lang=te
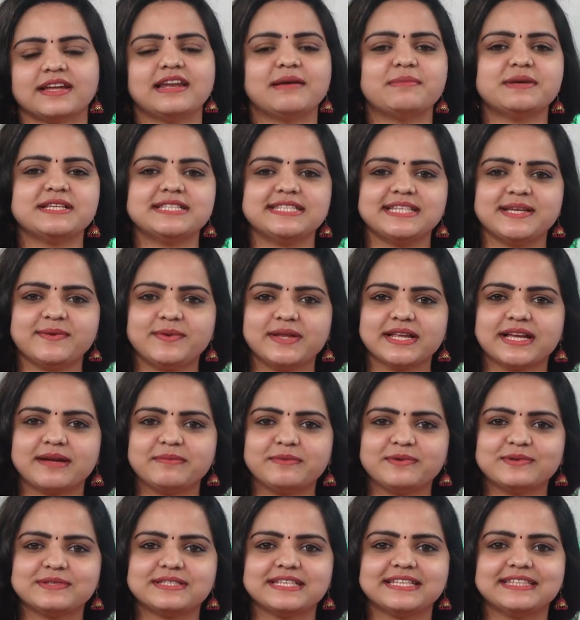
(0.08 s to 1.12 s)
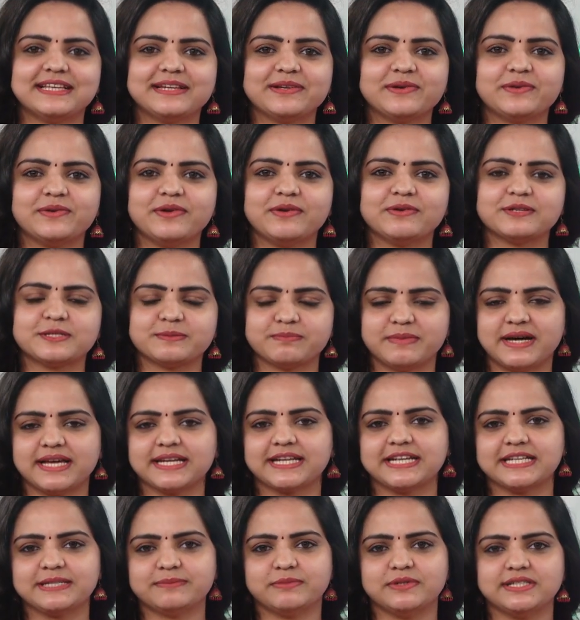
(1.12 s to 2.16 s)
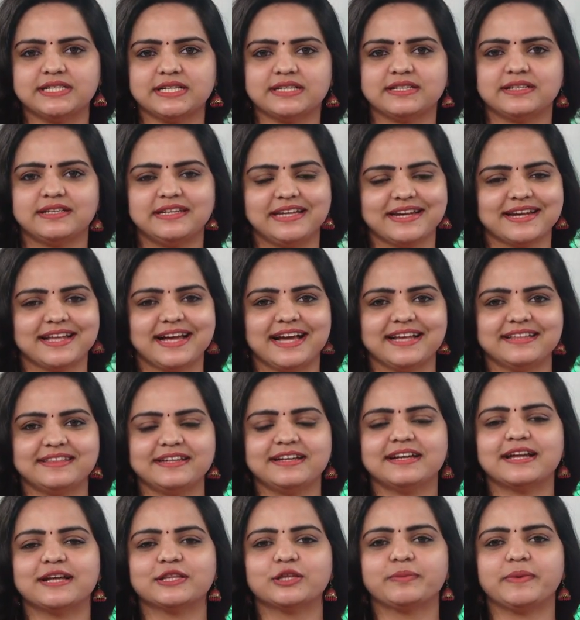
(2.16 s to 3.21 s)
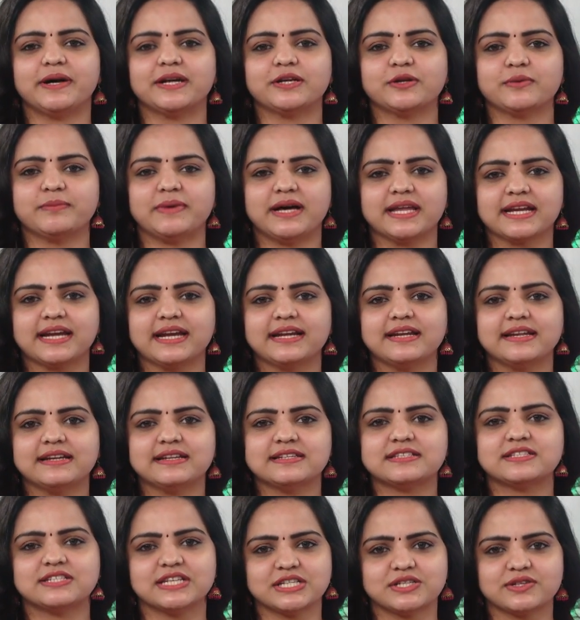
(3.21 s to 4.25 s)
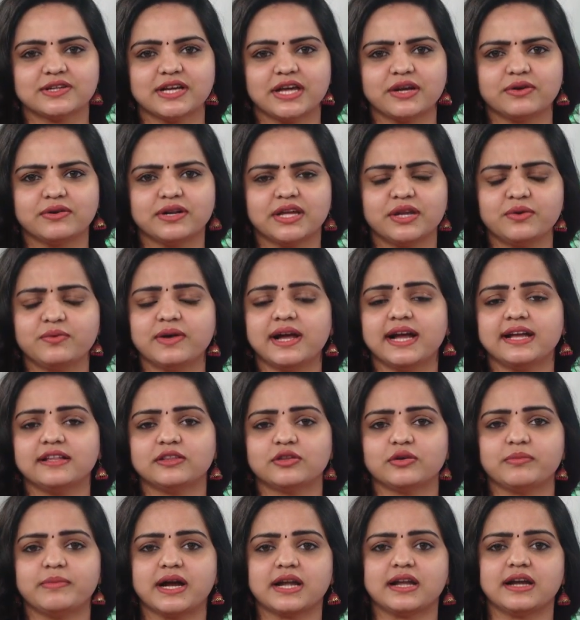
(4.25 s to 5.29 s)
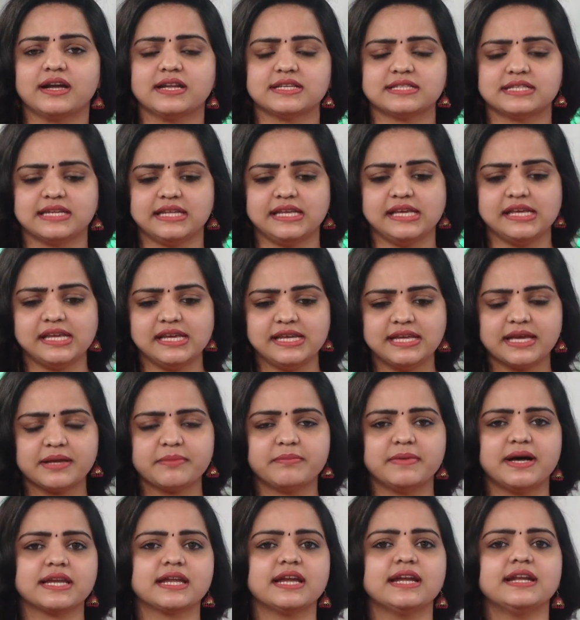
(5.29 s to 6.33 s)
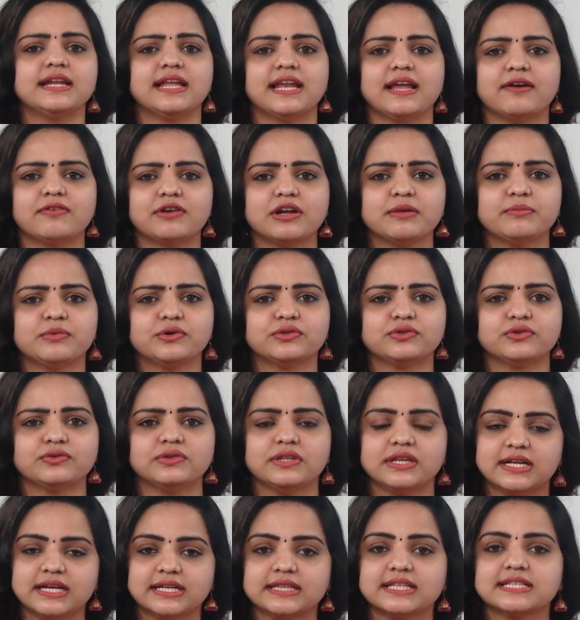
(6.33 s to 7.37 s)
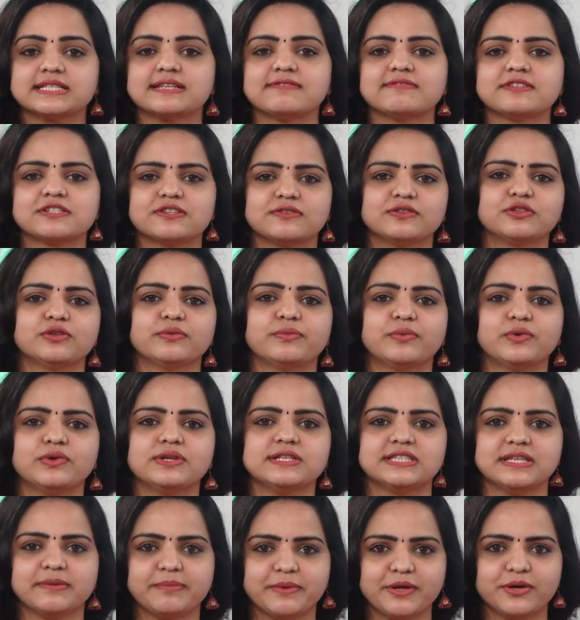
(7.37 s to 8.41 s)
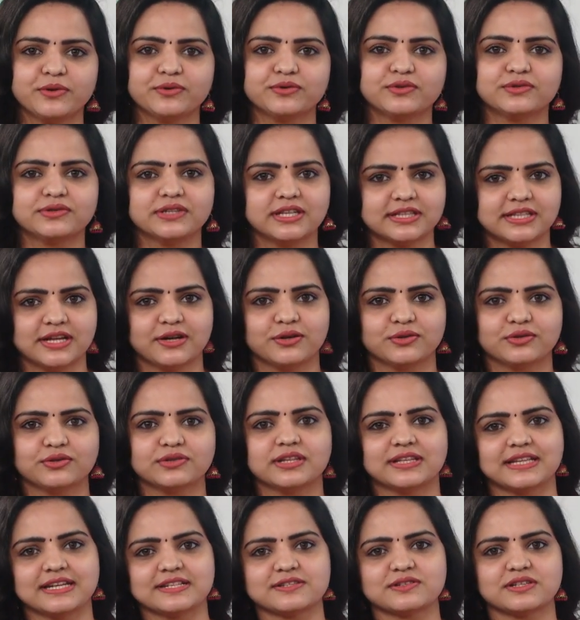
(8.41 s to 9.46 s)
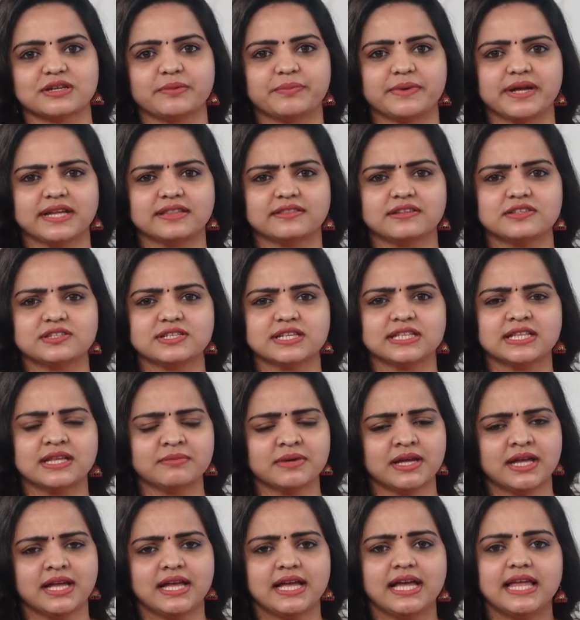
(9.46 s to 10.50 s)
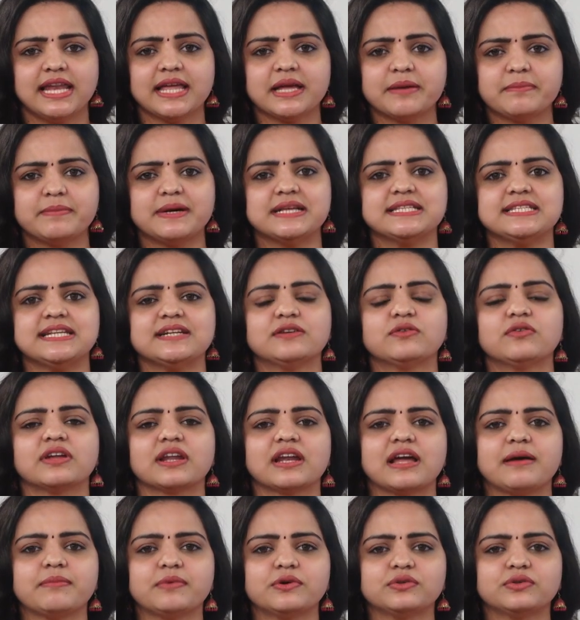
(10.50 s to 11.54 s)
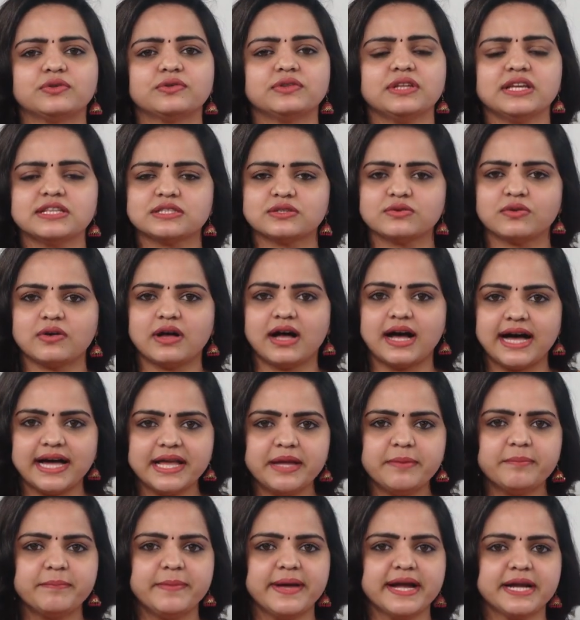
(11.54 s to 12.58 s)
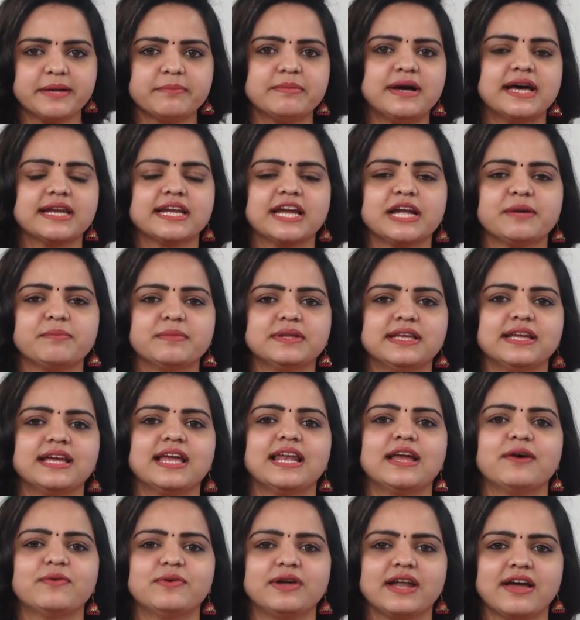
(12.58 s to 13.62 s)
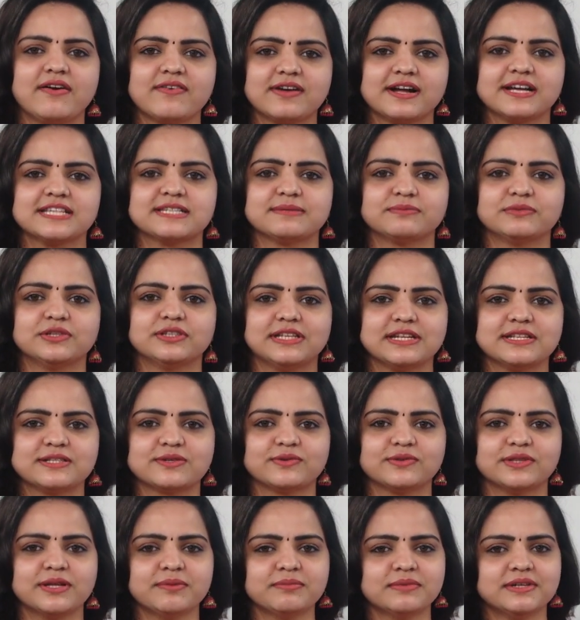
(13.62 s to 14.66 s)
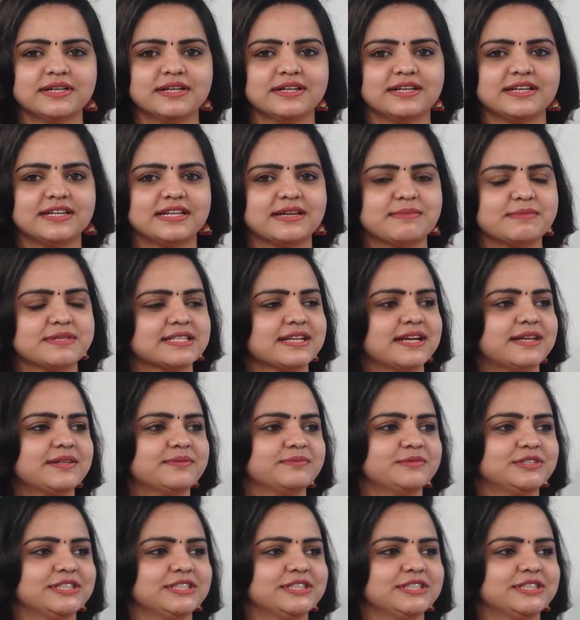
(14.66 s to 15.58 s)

నమస్తే వెల్కమ్ టు జీ తెలుగు న్యూస్ మార్కెట్ బులెటిన్ నేను గాయత్రి నాతో పాటు మార్కెట్ అనలిస్ట్ శేషు గారు ఉన్నారు ఆయనతో మాట్లాడే అసలు ఈ ఇయర్ మార్కెట్ ఎలా ఉండబోతుంది గత సంవత్సరంతో పోలిస్తే పెరుగుతుందా తగ్గుతుందా తెలుసుకునే ప్రయత్నం చేద్దాం అలాగే బడ్జెట్ కూడా రాబోతుంది సో ఆ ఇంపాక్ట్ మార్కెట్ మీద ఎలా ఉండే అవకాశం ఉందో తెలుసుకుందాం నమస్కారం